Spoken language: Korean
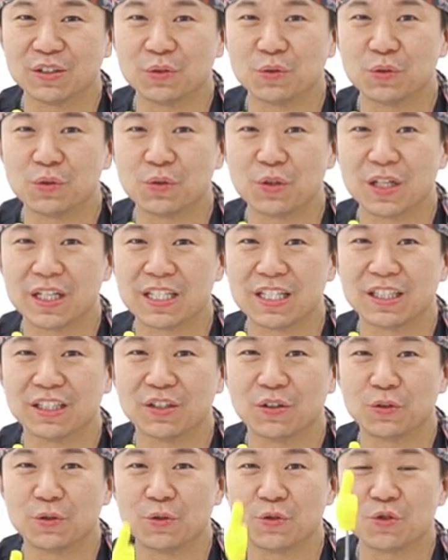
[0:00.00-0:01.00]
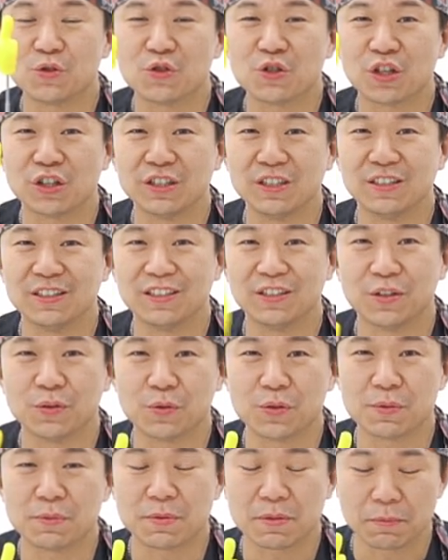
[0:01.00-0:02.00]
수술을 하시는 거를 추천을 드리고
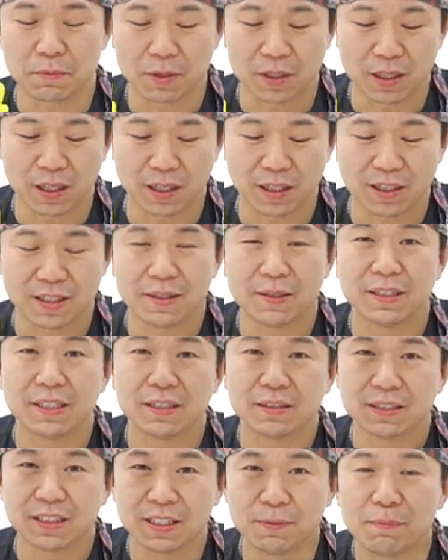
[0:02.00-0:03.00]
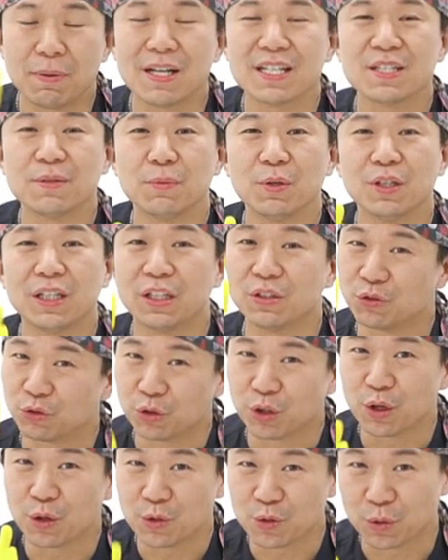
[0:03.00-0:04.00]
싶습니다. 급하시면 한 육
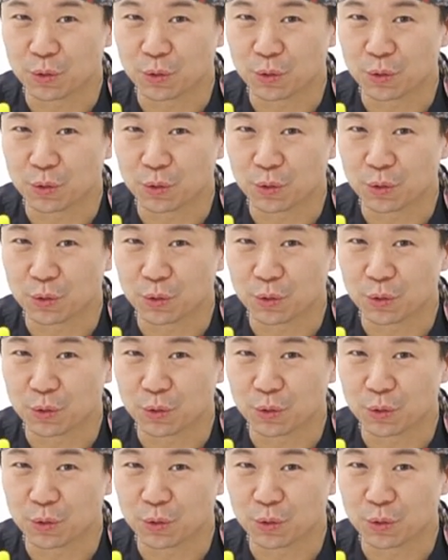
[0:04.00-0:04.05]
개월